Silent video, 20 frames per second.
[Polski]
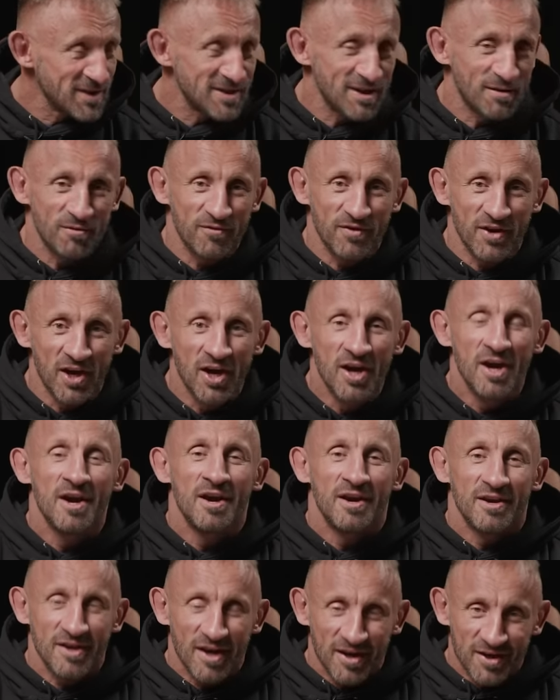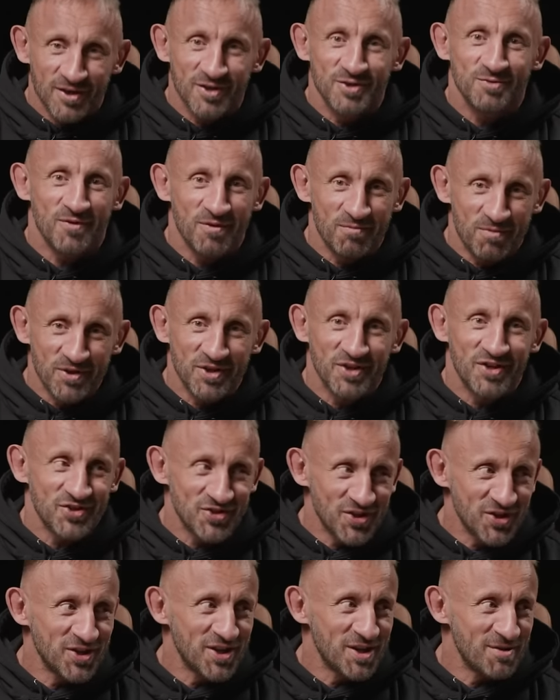ja, mówię, tak. ja kiedyś mówię, będę
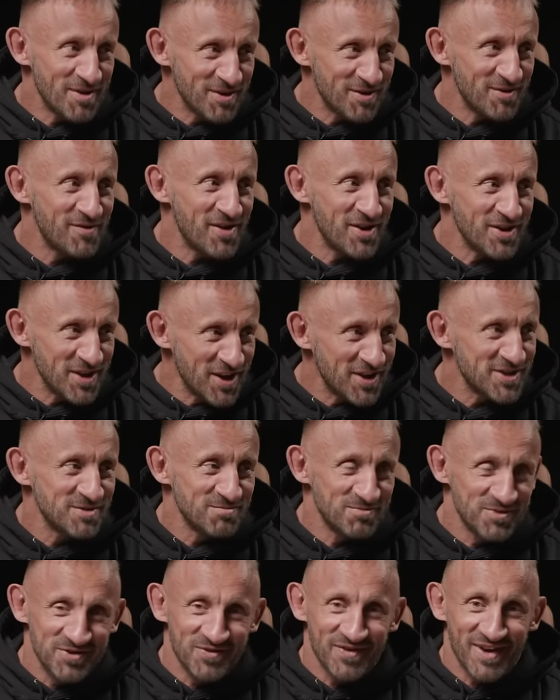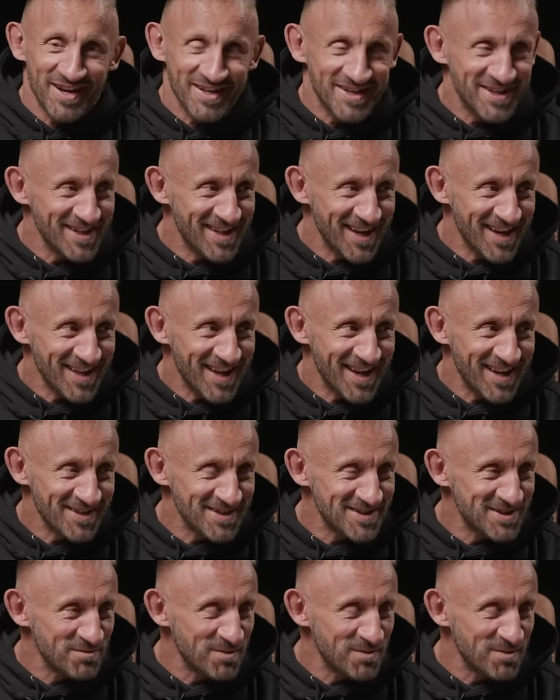też taki naładowany, mhm. chcę być wielki i tak dalej.